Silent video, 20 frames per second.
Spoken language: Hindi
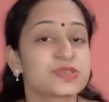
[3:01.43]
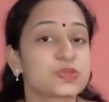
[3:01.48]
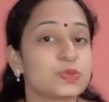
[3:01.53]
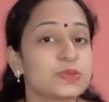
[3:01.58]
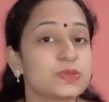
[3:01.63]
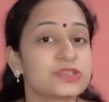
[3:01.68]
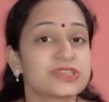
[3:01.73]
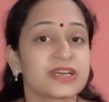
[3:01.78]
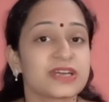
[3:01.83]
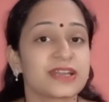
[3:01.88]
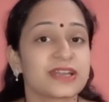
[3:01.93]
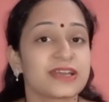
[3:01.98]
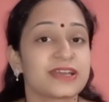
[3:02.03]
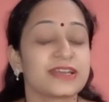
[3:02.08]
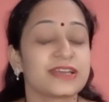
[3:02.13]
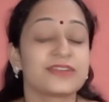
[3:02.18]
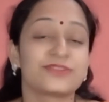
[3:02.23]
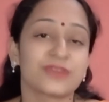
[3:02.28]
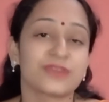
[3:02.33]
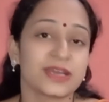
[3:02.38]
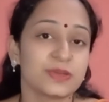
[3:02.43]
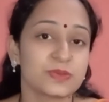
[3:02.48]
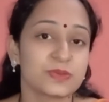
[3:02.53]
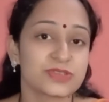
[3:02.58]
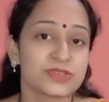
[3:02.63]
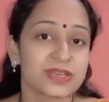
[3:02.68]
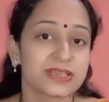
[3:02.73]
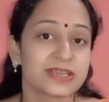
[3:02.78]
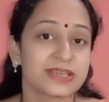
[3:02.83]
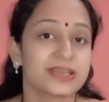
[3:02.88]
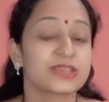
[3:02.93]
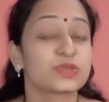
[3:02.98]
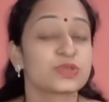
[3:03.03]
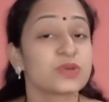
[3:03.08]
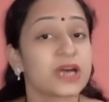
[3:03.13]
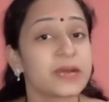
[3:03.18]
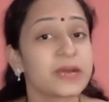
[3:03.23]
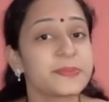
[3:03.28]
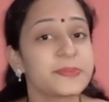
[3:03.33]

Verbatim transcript: ये सूख जा रहा है ड्राई हो जाता है तो